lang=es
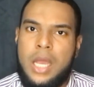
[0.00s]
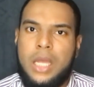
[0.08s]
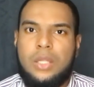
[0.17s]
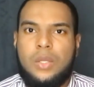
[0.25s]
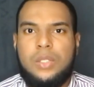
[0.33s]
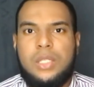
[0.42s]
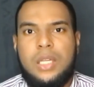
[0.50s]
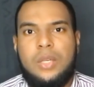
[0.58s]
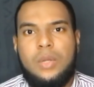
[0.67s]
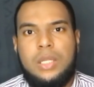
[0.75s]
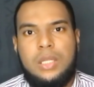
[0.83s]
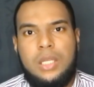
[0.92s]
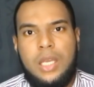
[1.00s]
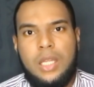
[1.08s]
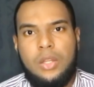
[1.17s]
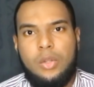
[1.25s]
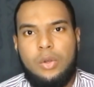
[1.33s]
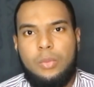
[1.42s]
Entonces, no
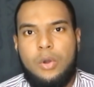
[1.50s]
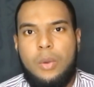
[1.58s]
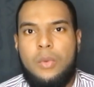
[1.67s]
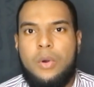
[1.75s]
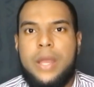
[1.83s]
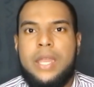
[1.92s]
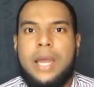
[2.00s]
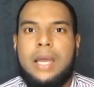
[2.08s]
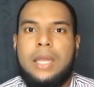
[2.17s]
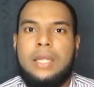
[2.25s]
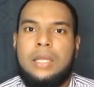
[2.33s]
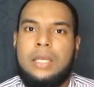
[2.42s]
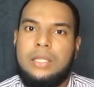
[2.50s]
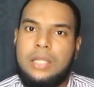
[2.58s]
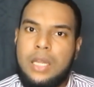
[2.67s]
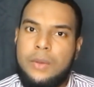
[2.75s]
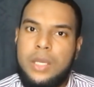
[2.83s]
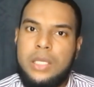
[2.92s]
entiendo cómo ella en
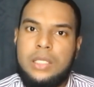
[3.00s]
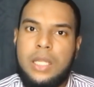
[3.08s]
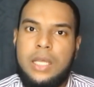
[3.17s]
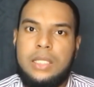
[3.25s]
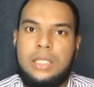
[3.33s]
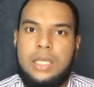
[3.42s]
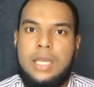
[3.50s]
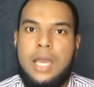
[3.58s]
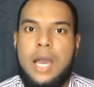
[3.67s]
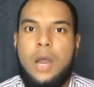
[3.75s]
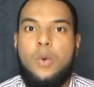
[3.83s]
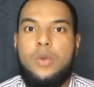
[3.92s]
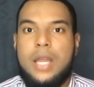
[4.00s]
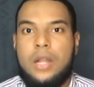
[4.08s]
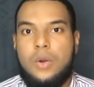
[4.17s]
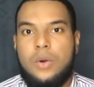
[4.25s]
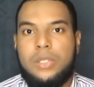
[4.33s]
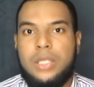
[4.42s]
entrevista decía una
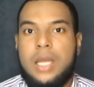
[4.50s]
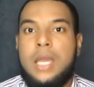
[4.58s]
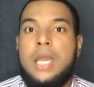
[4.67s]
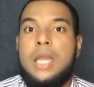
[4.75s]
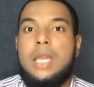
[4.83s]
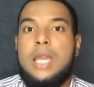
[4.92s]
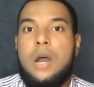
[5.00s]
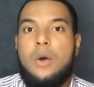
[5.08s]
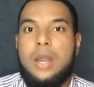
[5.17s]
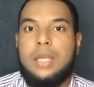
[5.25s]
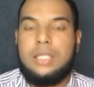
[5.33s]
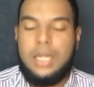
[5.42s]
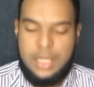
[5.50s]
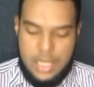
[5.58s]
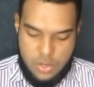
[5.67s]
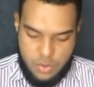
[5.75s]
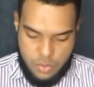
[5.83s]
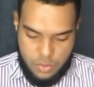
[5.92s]
cosa y ahora salta
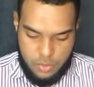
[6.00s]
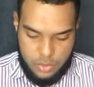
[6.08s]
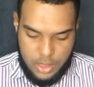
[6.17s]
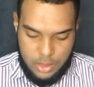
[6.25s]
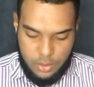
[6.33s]
con otra.